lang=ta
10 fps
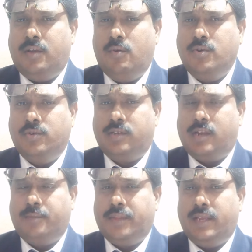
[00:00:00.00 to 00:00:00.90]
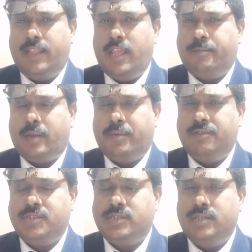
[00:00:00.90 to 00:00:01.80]
லோன் கொடுத்துருக்காரு பார்த்தீங்க அதே
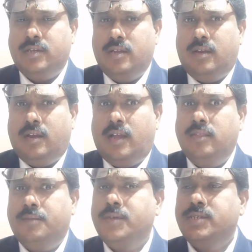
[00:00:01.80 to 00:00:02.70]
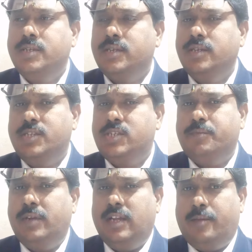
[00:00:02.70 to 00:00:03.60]
ப்ராப்பர்ட்டி வச்சு அந்த பர்சனுக்கு
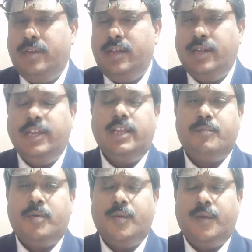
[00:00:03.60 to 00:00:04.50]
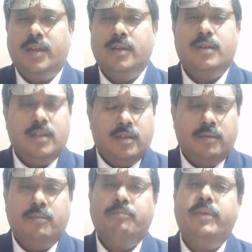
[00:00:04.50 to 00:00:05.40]
டிஸ்டர்ப் இல்லாமல் நீங்கள் என்ன பண்ணுவீங்கன்னா
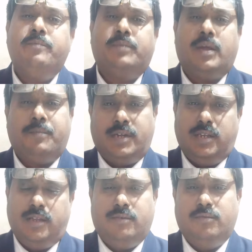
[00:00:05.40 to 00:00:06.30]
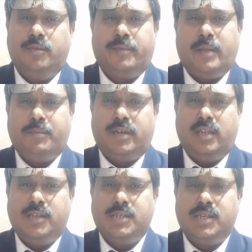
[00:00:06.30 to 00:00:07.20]
பி ப்ராப்பர்ட்டி இன்னொரு
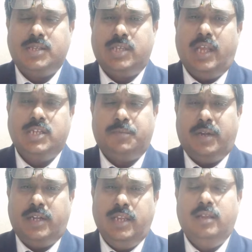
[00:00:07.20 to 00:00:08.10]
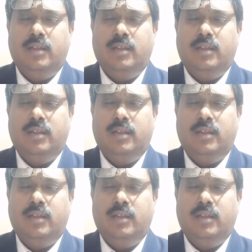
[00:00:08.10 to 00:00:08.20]
ப்ராப்பர்ட்டியை சேல்ஸ் பண்ணி